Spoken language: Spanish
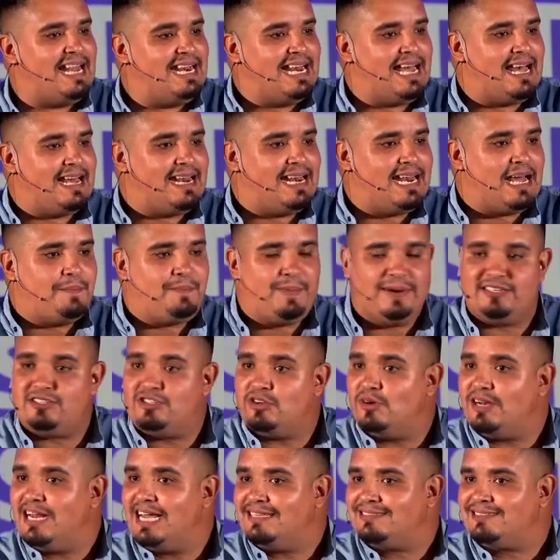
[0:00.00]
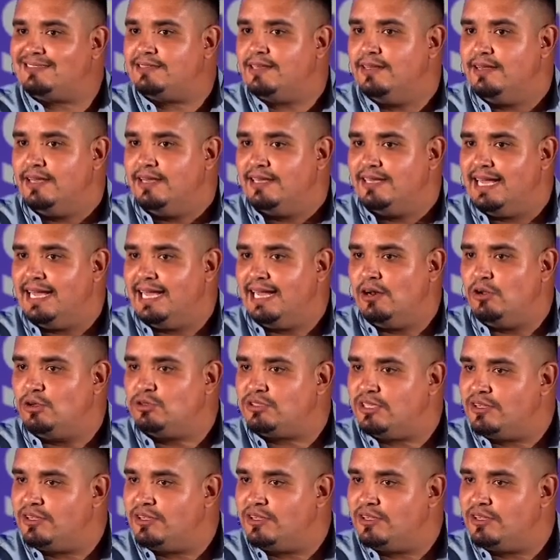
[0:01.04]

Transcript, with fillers: las personas, eh, los